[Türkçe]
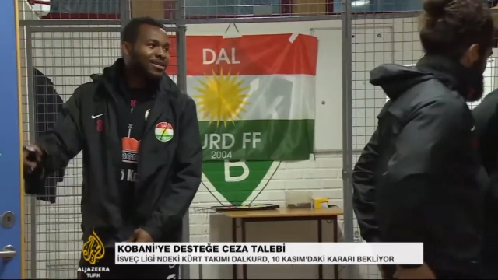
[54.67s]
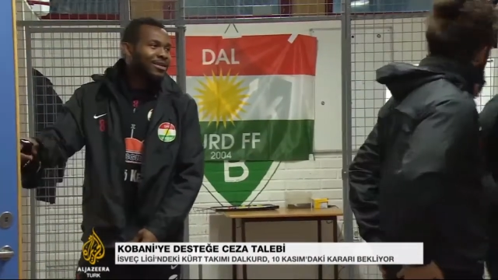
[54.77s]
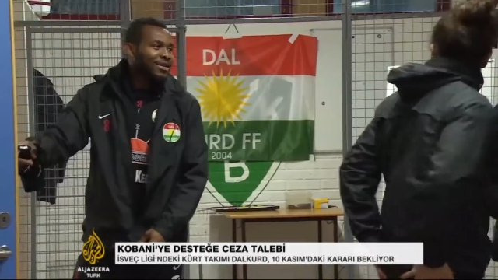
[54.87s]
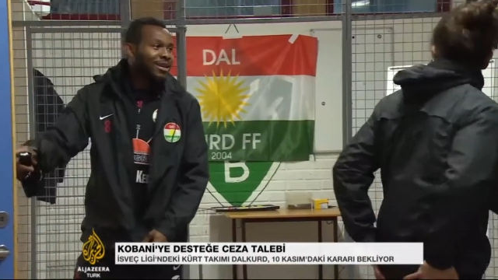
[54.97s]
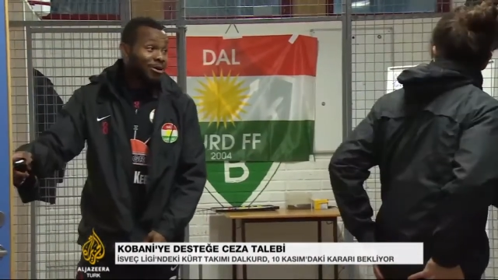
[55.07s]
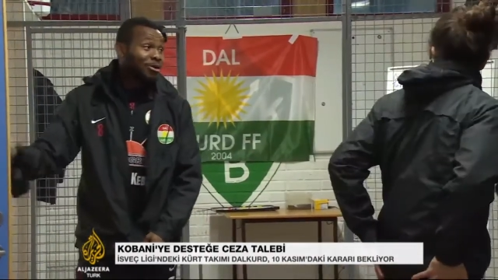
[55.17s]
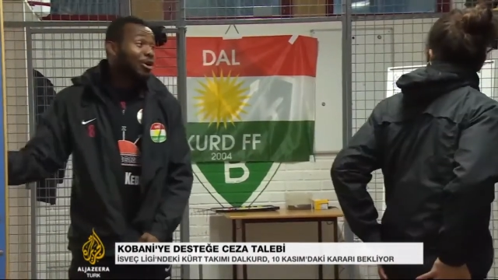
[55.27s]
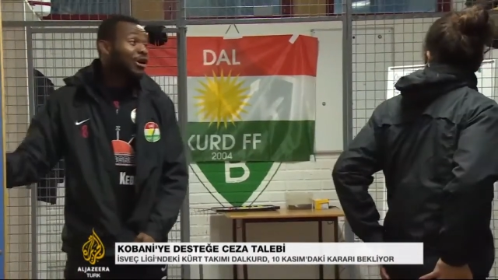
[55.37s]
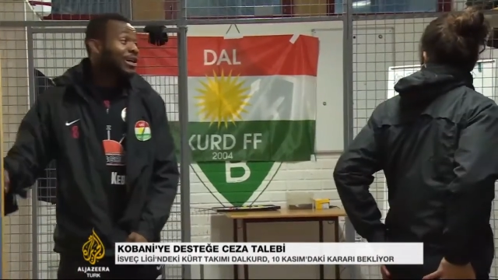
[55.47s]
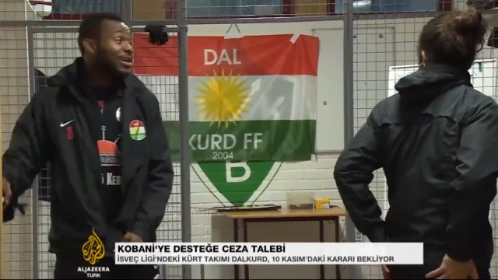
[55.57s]
Bizim insan
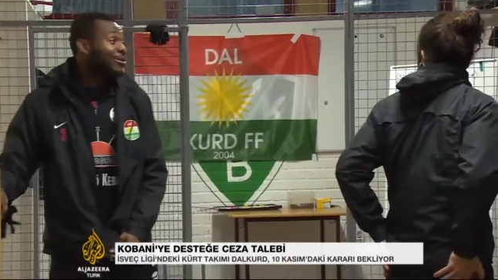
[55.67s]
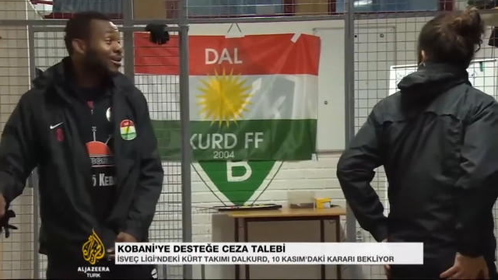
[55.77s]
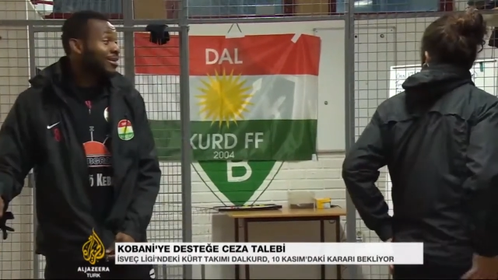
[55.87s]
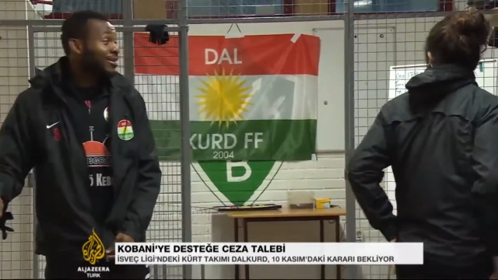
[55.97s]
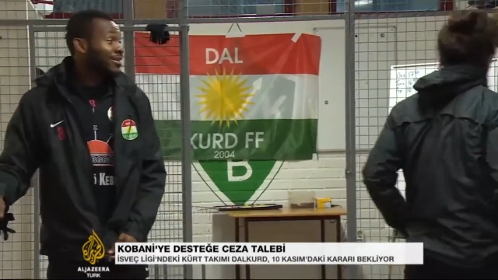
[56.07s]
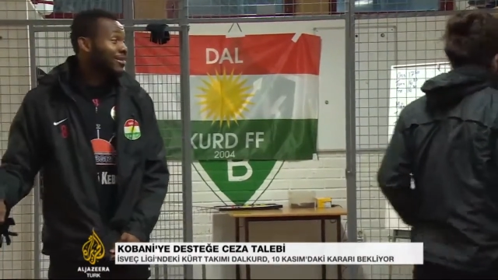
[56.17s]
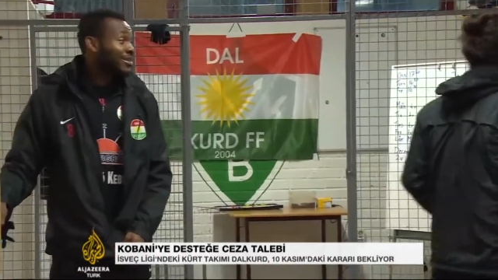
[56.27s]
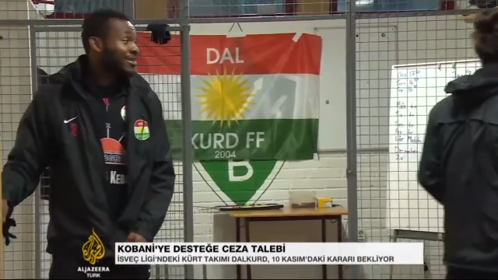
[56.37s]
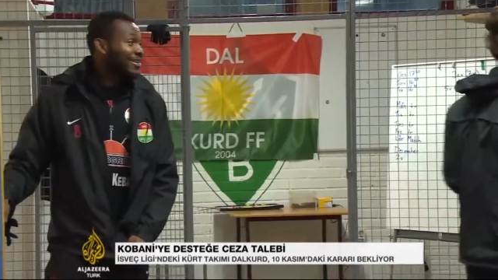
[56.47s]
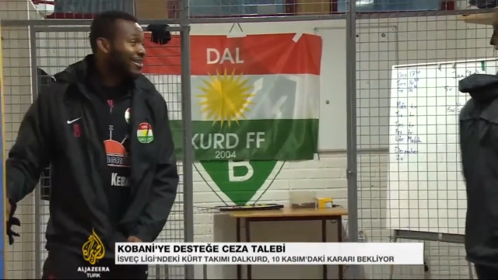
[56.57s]
olarak
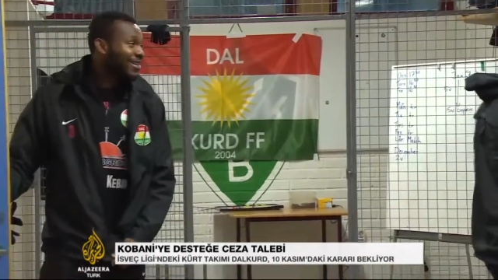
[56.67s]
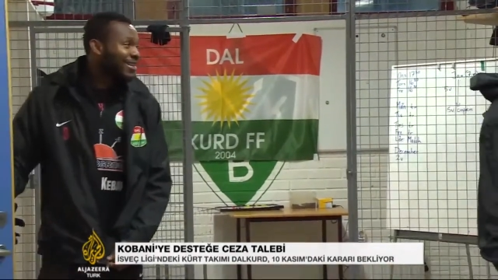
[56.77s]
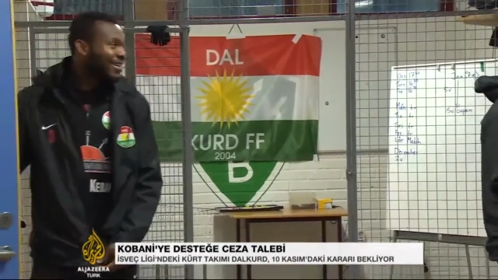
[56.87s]
sorumluluklarımız var.